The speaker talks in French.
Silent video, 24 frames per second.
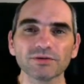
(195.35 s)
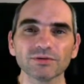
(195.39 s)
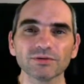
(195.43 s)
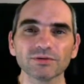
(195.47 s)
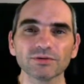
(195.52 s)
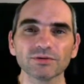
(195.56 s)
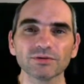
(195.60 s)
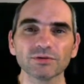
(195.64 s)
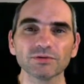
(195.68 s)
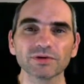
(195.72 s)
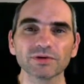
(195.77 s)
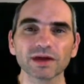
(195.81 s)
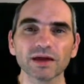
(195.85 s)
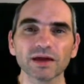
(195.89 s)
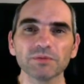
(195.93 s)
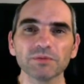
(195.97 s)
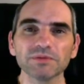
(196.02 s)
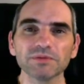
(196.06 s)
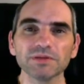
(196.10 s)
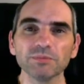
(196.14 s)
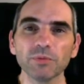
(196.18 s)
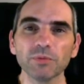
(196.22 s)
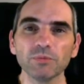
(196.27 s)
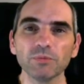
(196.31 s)
euh, devraient un
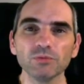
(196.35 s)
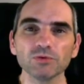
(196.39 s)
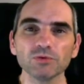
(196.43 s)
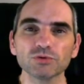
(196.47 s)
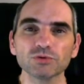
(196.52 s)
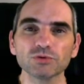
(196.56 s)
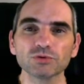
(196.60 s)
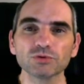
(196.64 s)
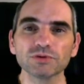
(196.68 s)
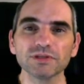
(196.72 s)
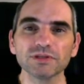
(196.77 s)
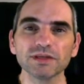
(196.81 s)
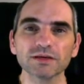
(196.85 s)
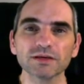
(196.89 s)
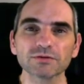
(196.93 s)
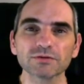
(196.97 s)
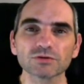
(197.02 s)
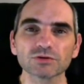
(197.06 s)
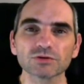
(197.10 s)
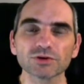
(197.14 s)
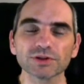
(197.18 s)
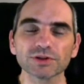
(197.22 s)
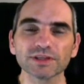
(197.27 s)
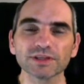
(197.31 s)
petit peu plus soutenir
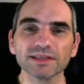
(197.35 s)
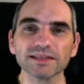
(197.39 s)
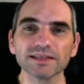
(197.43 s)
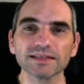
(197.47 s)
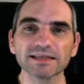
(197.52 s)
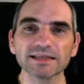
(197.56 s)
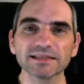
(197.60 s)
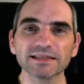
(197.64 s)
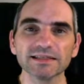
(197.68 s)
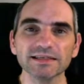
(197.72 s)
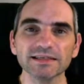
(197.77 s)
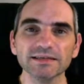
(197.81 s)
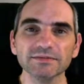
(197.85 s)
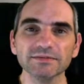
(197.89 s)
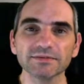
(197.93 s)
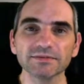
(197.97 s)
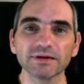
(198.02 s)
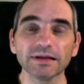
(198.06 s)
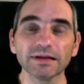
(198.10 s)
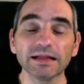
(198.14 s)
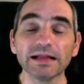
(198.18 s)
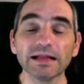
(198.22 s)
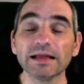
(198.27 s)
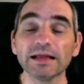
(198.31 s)
ce genre
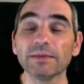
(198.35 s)
d'initiative,